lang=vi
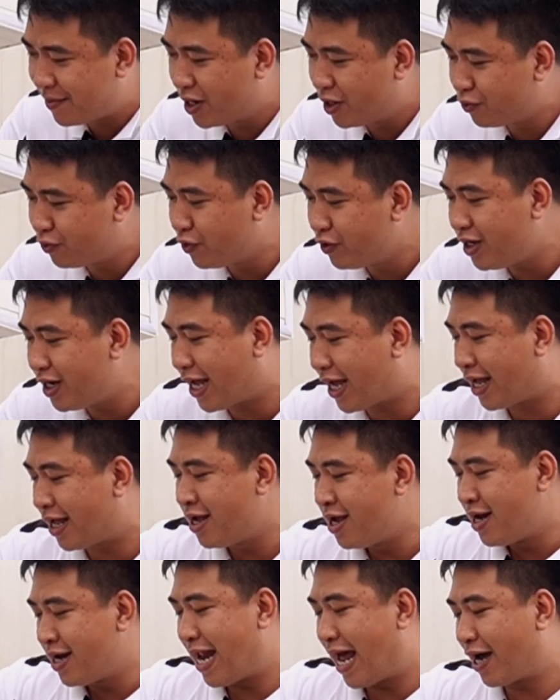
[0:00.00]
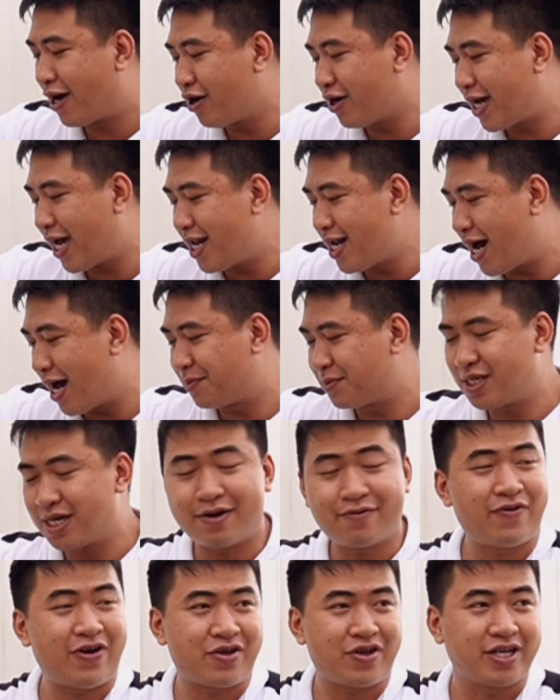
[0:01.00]
là Bluetooth là đã có kết hợp
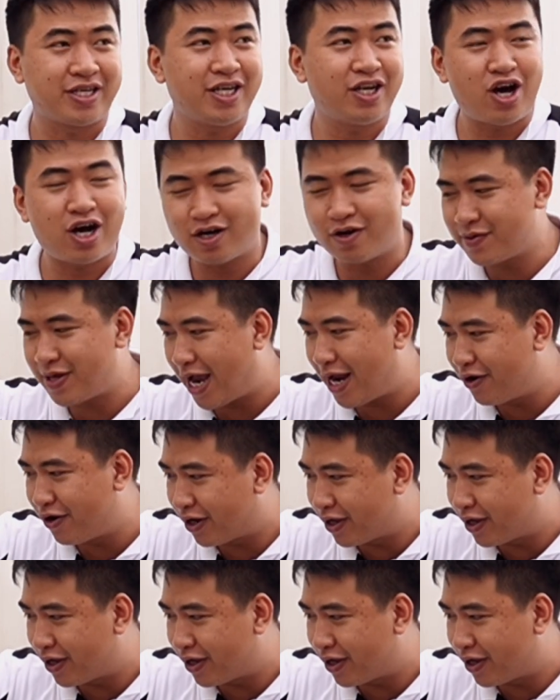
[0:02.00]
vào những chiếc loa không dây